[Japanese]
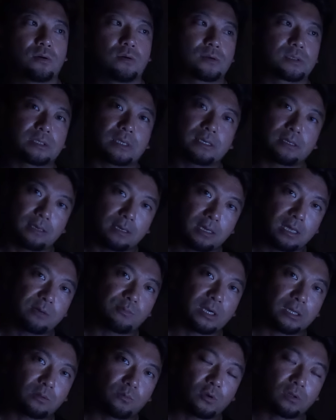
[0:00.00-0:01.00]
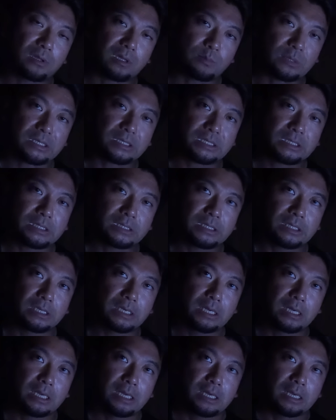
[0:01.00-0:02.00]
お伝えできればと思ってます。
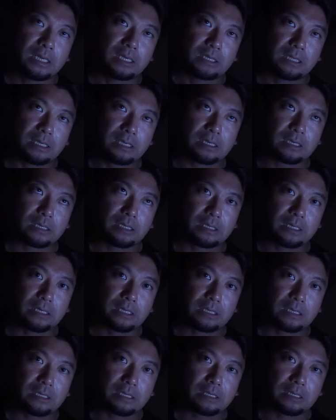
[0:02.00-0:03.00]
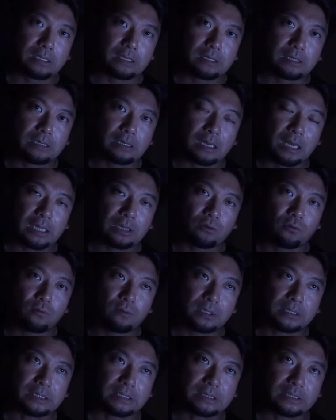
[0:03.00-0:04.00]
で、えー、あ
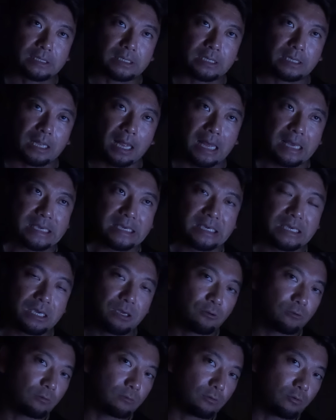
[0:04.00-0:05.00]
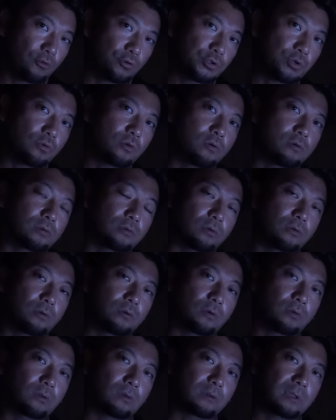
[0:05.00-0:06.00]
とはですね、太平洋の島し国と
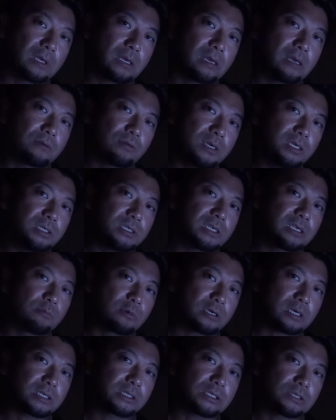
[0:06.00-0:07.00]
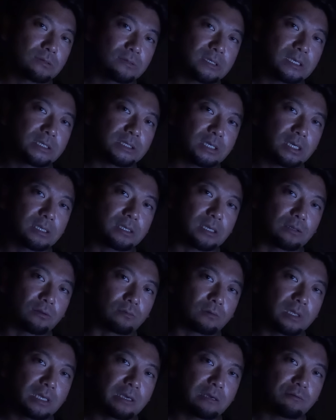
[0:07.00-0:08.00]
いうことで、フィジーに昔駐在していた
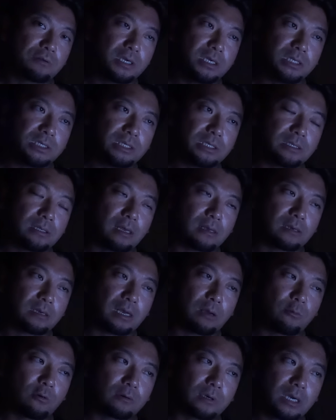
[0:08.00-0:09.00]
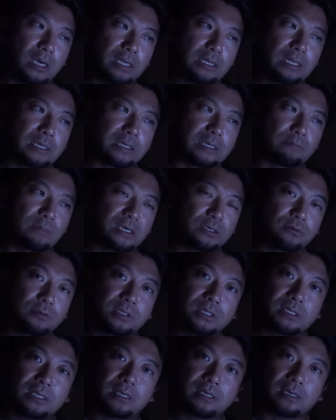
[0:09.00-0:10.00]
ので、フィジーなんかもかなり、まあ、
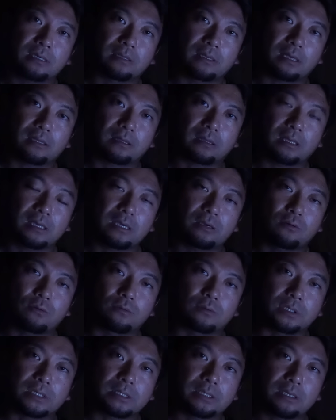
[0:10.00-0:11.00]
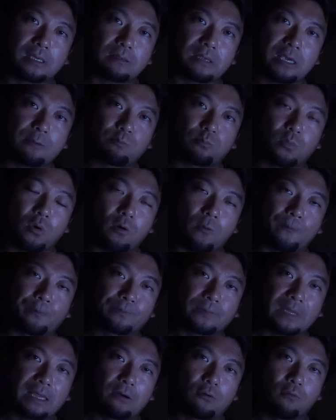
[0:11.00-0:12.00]
軍事政権になって以降ですね、日本、
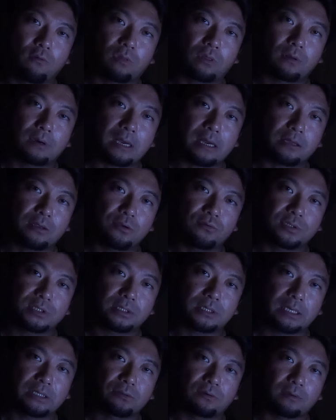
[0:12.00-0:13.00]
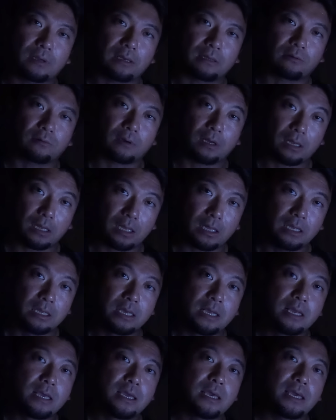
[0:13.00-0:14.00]
オーストラリア、ニュージーランドなどが、
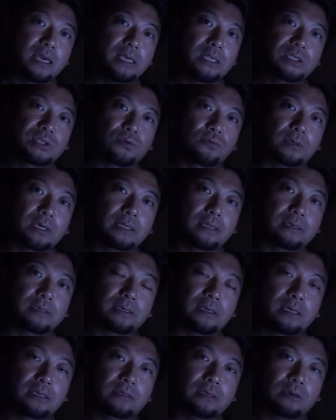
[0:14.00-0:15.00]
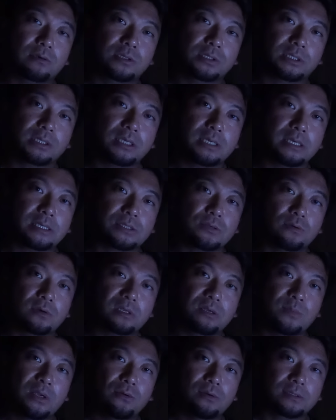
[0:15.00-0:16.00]
援助をかなり減額して、そ
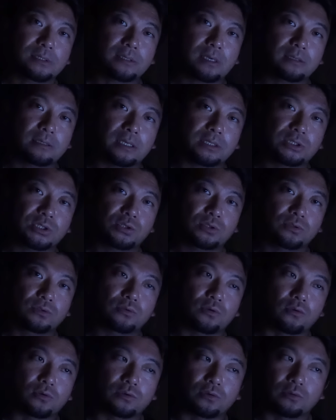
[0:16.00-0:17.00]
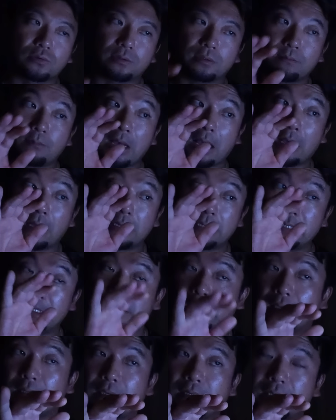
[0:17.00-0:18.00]
こに目をつけた中国、まあ、
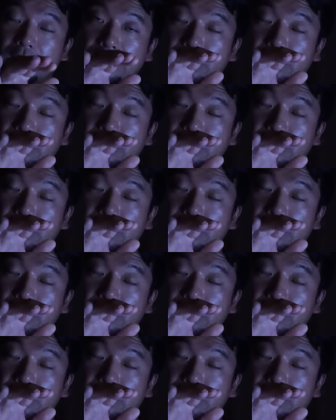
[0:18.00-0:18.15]
いてね、